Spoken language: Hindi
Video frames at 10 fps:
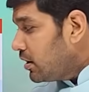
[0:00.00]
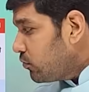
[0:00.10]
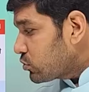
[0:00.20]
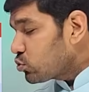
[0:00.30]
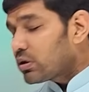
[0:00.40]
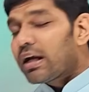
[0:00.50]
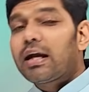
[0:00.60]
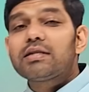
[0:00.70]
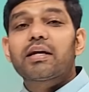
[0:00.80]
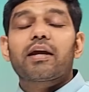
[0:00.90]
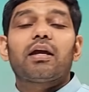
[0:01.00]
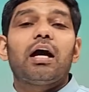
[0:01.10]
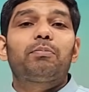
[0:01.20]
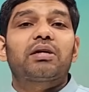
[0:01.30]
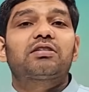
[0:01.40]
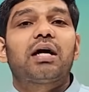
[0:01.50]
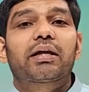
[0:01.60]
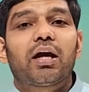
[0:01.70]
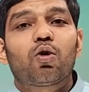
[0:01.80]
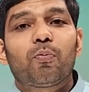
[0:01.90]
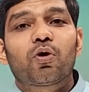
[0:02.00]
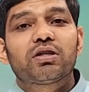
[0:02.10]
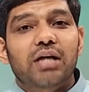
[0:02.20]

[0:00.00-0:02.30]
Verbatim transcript: वसुंधरा राजे के खिलाफ भ्रष्टाचार के आरोपों की